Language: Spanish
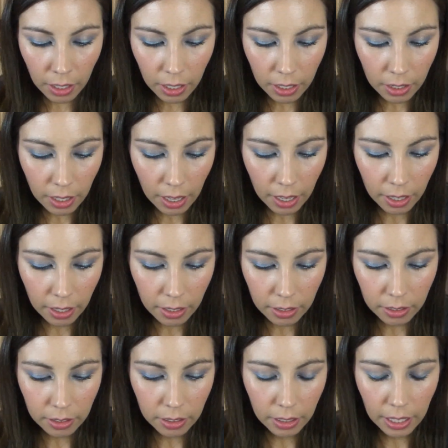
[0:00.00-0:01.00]
Está
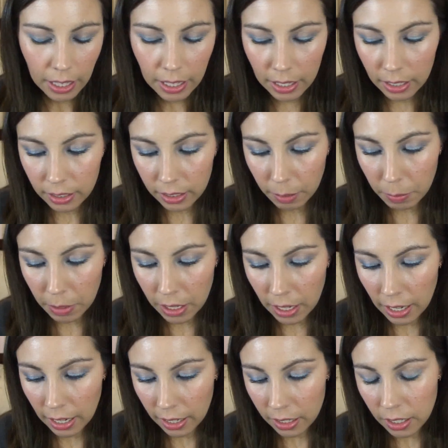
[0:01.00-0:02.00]
también
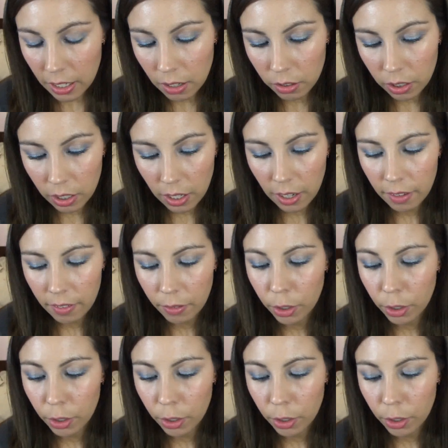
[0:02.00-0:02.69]
el ángel, lo tenía,